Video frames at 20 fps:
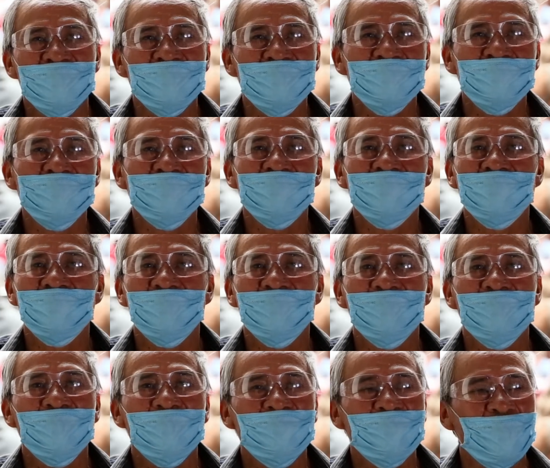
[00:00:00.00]
Y
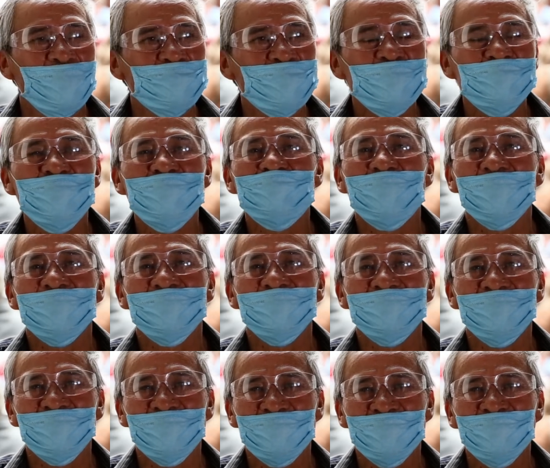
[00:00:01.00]
a mí me
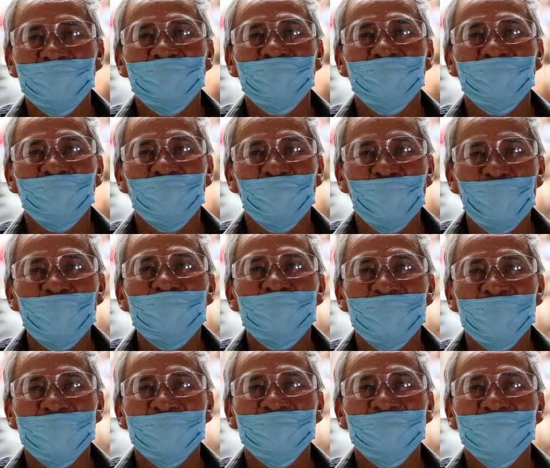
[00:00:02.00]
parece muy
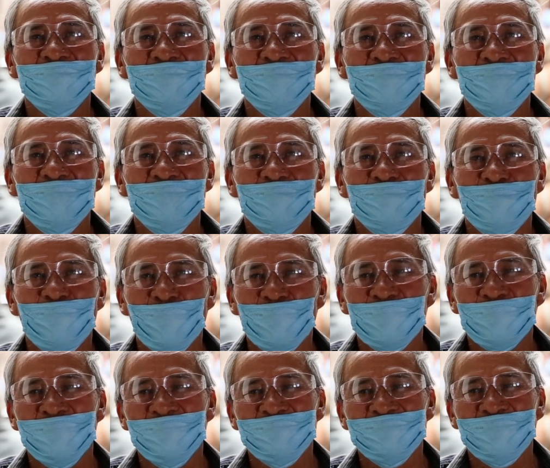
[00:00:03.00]
bien
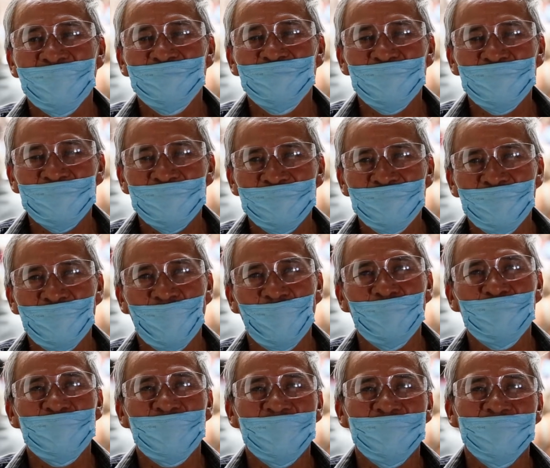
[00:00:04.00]
porque estamos
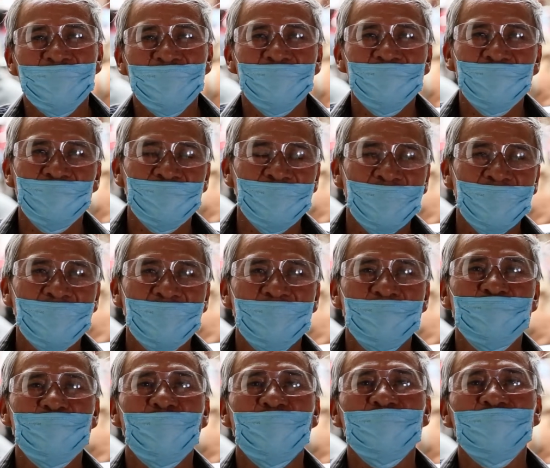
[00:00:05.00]
obteniendo ya el
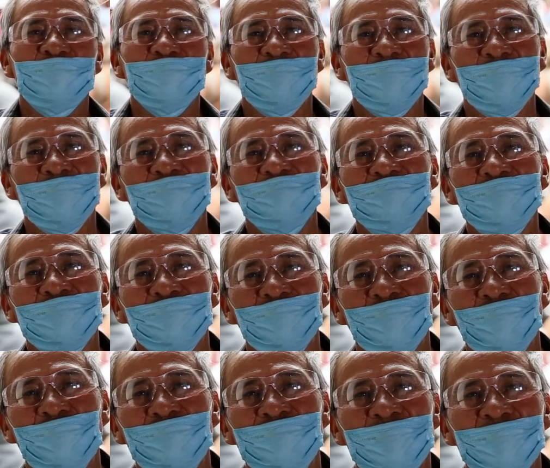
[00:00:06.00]
apoyo de nuestro
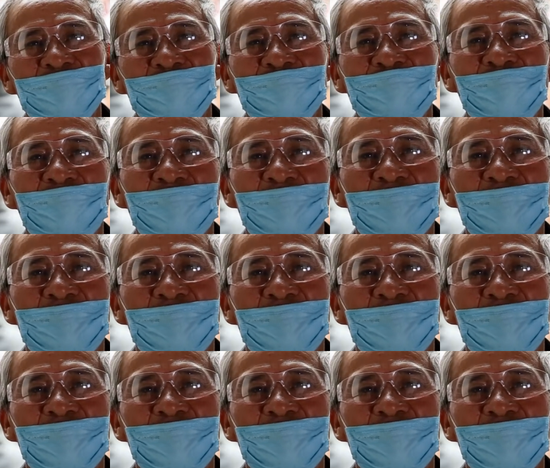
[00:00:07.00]
gobierno